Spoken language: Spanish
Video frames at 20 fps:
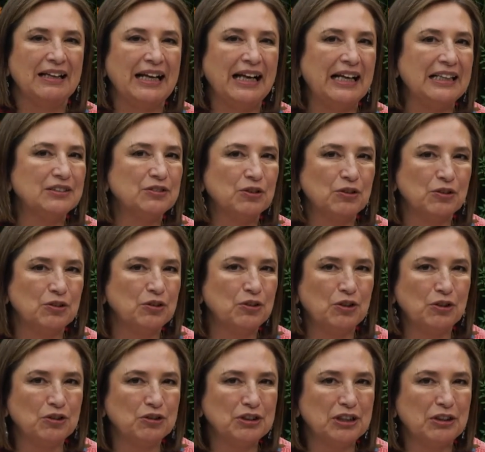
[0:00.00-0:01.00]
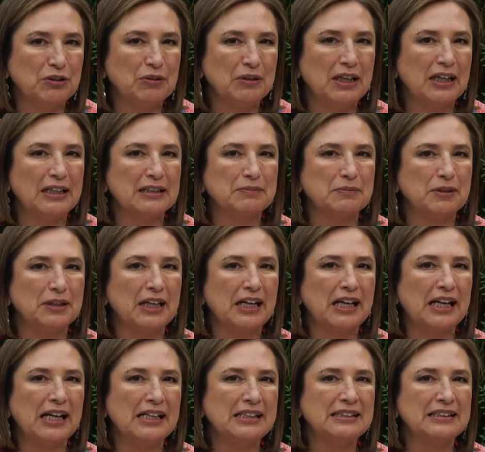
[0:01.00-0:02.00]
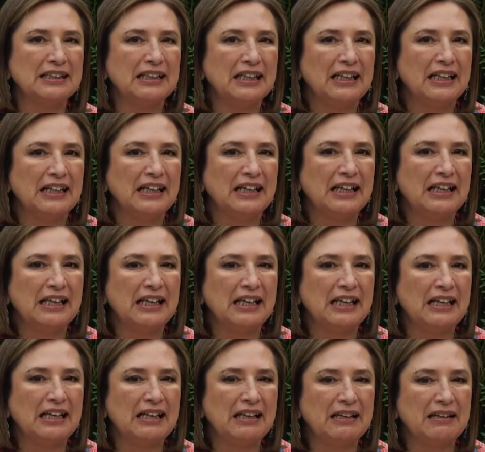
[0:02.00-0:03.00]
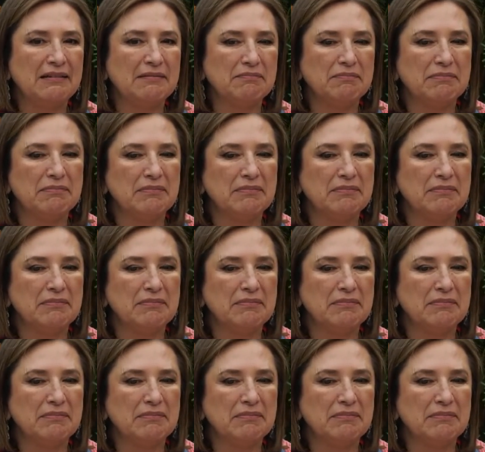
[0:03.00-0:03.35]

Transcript: Eso no nos ayuda a las mujeres y